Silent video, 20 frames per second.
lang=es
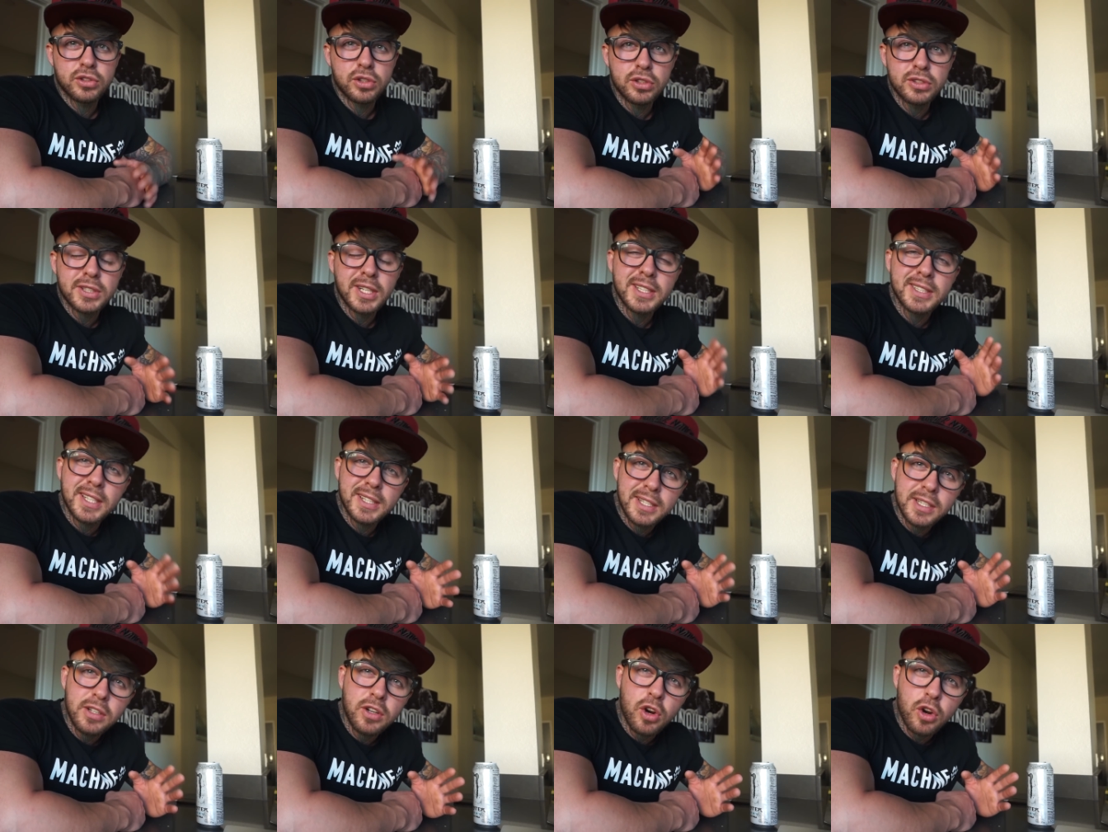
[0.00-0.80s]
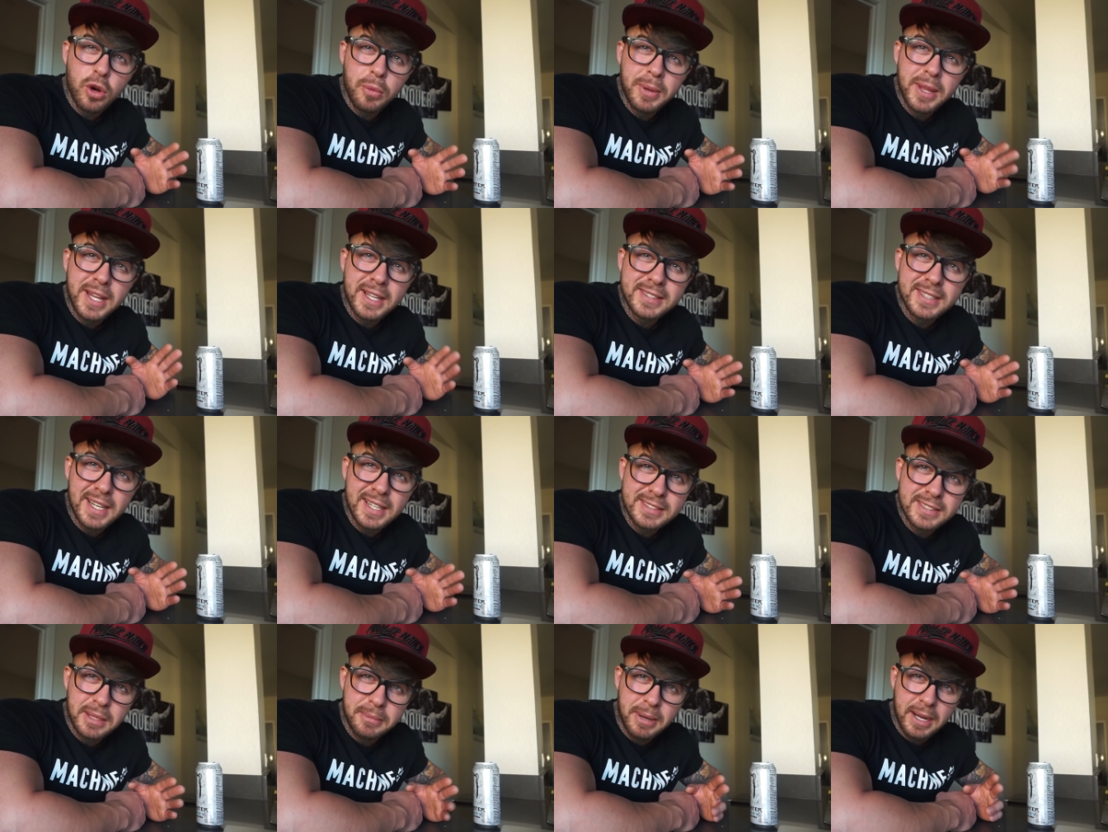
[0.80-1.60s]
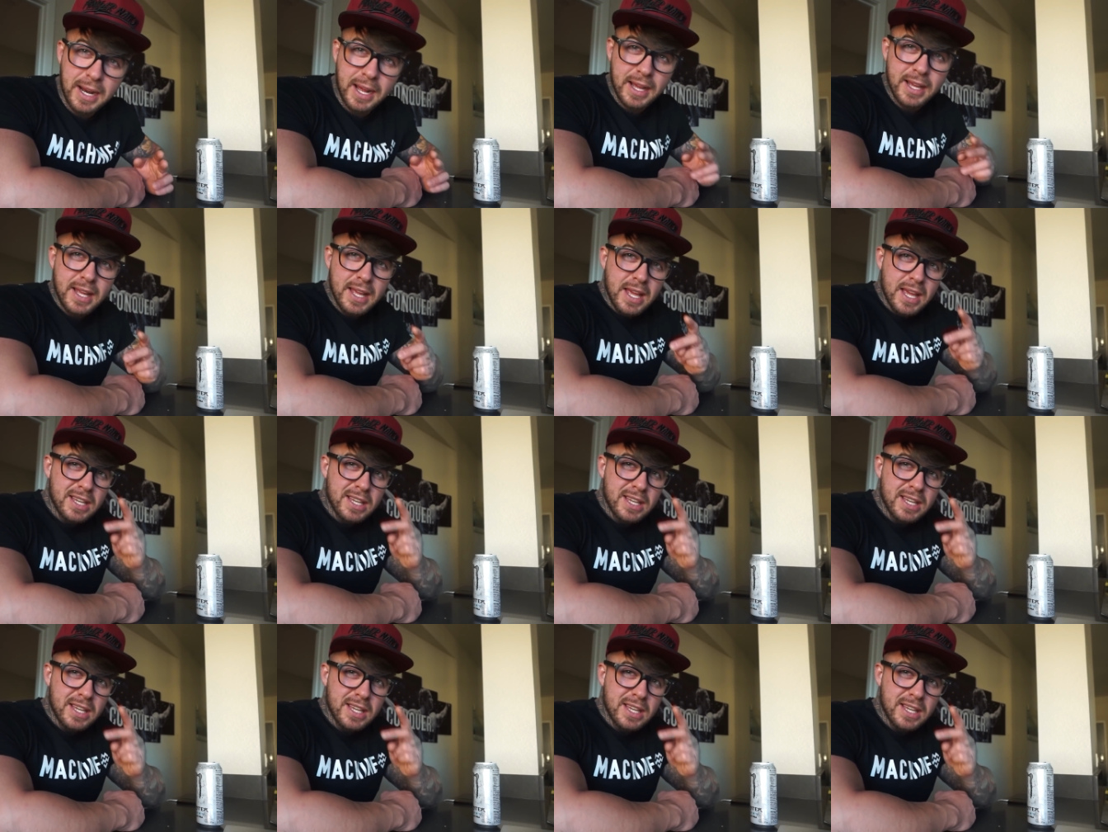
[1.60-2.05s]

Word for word: Son 35 comidas a la semana.